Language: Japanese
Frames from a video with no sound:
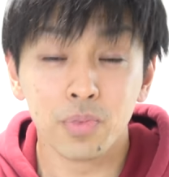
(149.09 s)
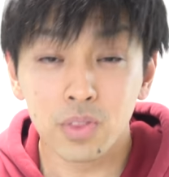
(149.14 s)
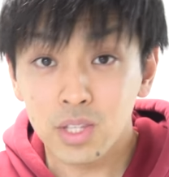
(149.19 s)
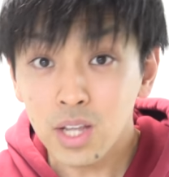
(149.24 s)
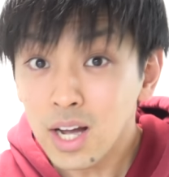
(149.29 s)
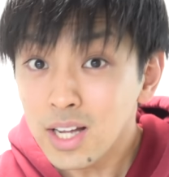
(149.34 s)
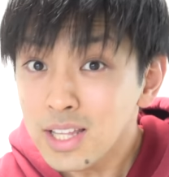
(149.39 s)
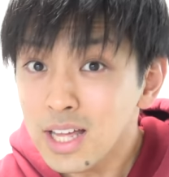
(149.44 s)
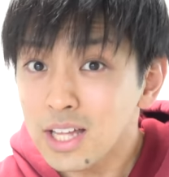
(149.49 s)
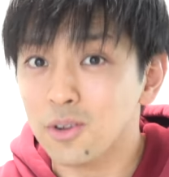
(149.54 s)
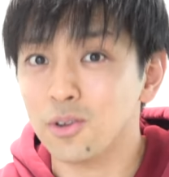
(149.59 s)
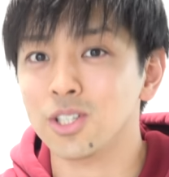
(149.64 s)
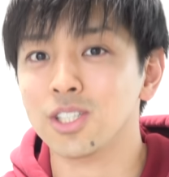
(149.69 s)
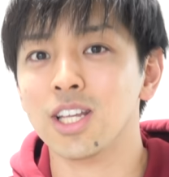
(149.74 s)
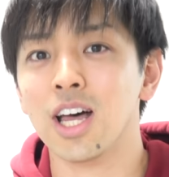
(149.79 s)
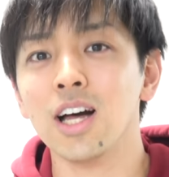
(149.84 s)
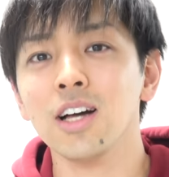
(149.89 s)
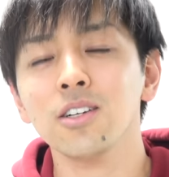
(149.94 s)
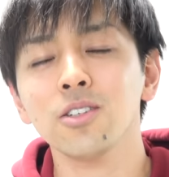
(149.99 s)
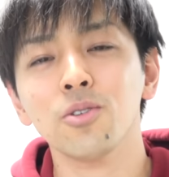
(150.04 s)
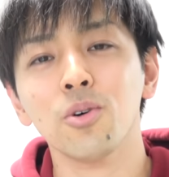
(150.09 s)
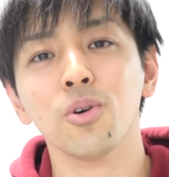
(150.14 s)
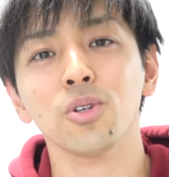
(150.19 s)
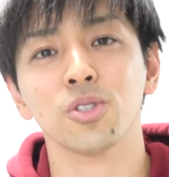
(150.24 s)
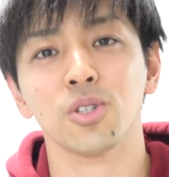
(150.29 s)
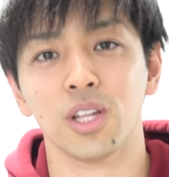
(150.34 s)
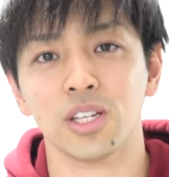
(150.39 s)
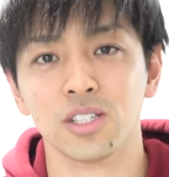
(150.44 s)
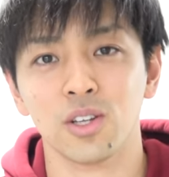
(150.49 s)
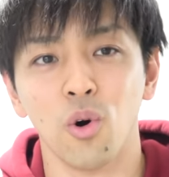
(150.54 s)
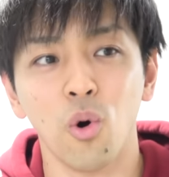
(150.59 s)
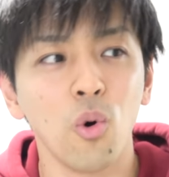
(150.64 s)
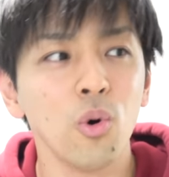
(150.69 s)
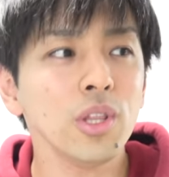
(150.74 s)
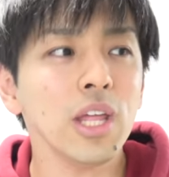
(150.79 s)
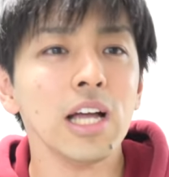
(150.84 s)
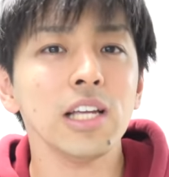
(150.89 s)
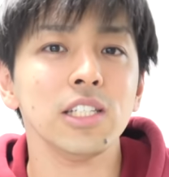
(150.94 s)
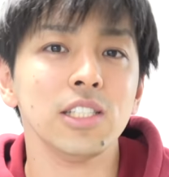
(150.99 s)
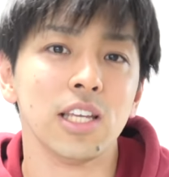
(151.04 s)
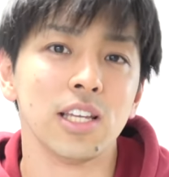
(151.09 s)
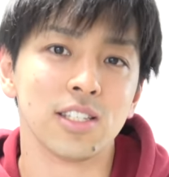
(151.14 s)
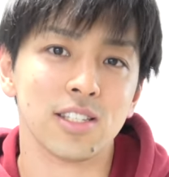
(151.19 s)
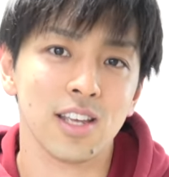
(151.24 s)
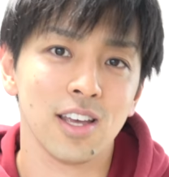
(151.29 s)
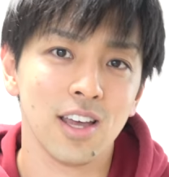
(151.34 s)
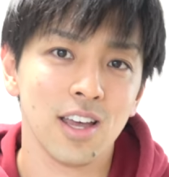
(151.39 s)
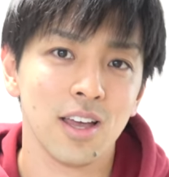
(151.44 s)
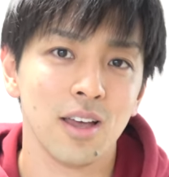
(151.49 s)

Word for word: ただの参考書です。同じです。